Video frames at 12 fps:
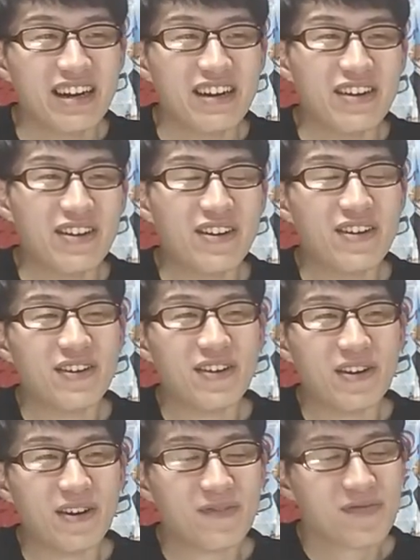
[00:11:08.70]
う
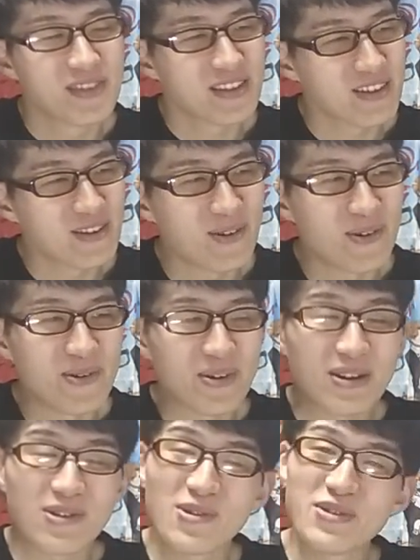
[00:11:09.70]
ん。こ
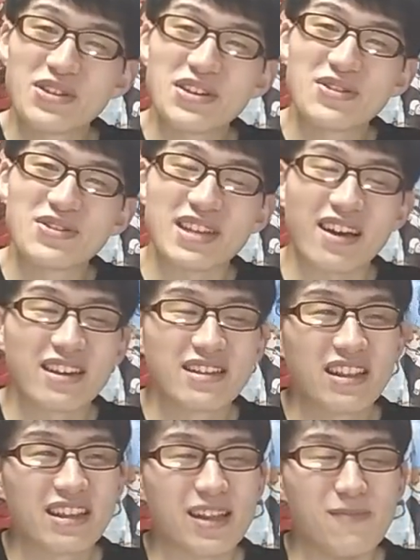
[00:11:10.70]
れ超えていける作
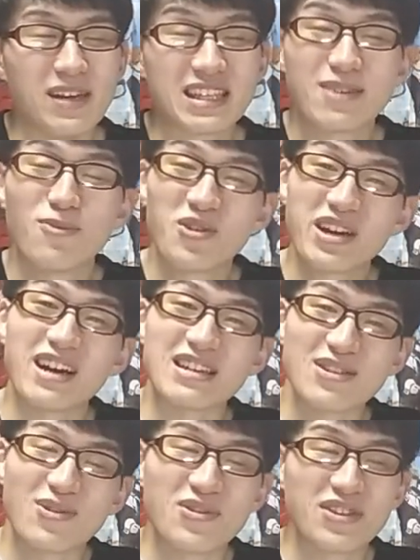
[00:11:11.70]
品できたらめっちゃ盛り上がる
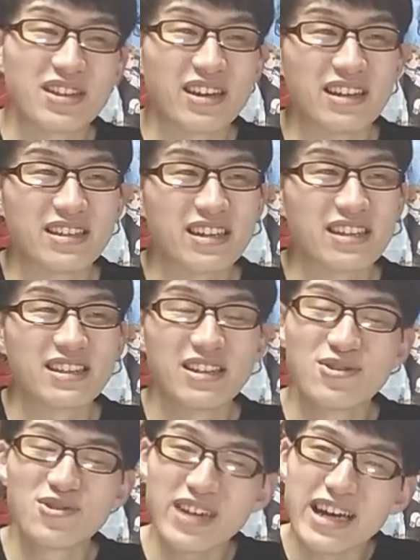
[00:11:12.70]
ぞ、ポンちって感じがして
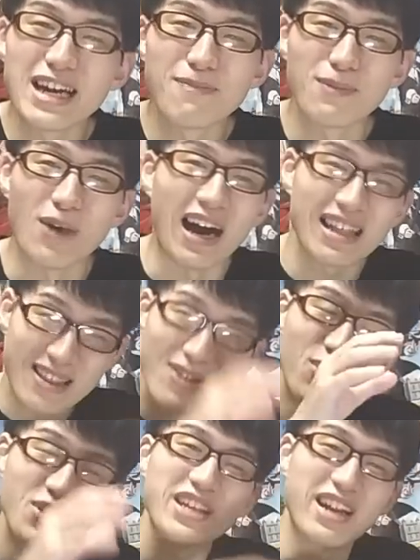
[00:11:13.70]
るぐらい、やっぱもう圧
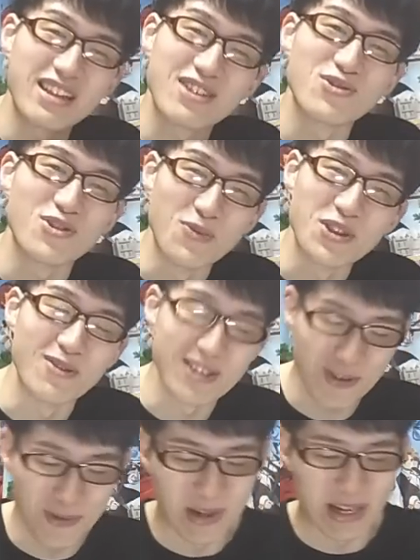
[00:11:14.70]
倒的だなって正直思ってま
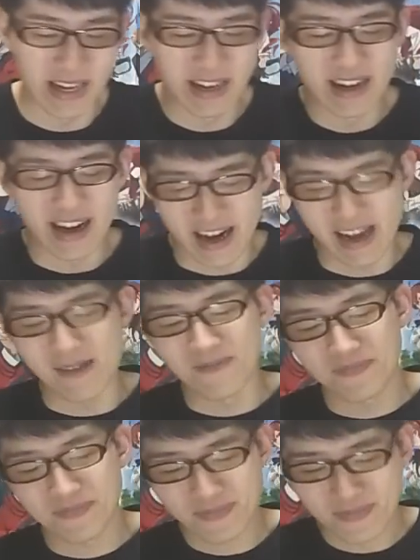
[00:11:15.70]
す、ここまで。はい。
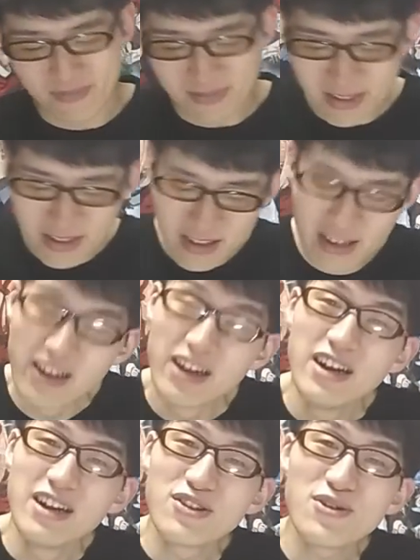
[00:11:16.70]

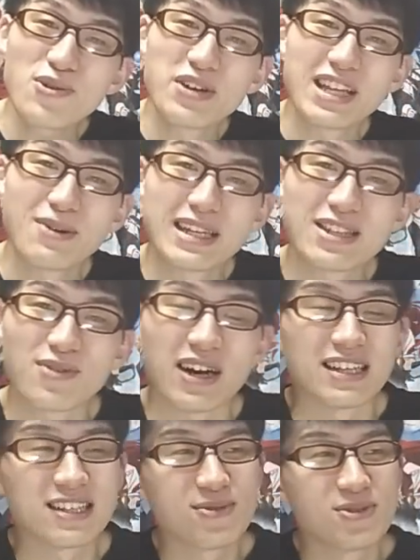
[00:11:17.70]
ということで、ダブなしの
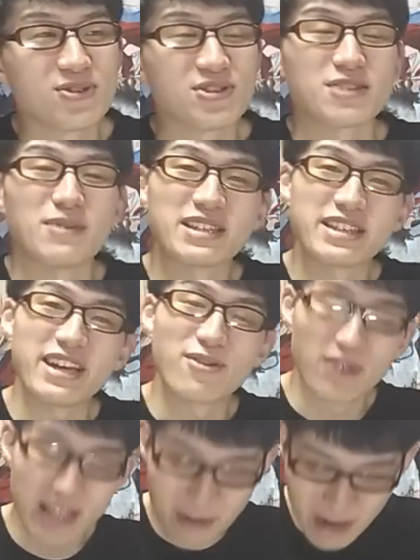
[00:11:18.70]
感想を以上としまして、
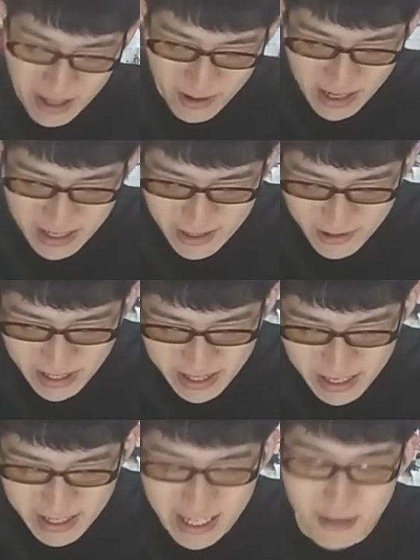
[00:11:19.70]
ここからワリの感想を入っ
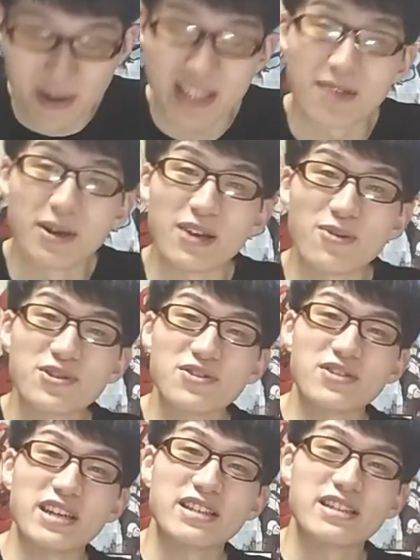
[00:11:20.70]
ていきたいと思います。のでご注
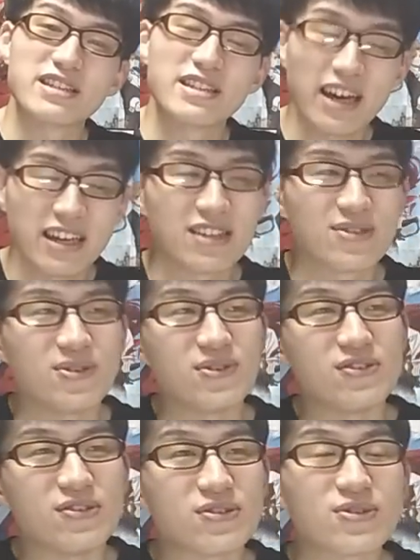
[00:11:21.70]
意ください。と
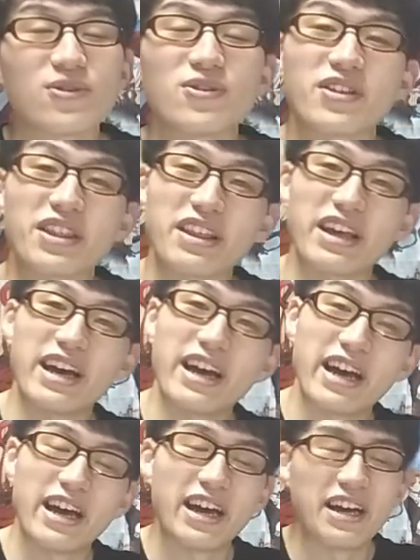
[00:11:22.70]
いうところで
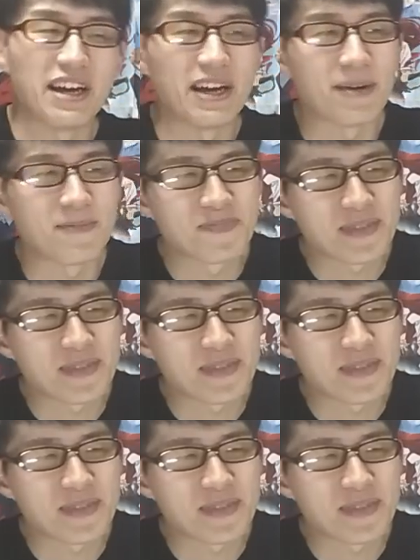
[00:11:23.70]
ね、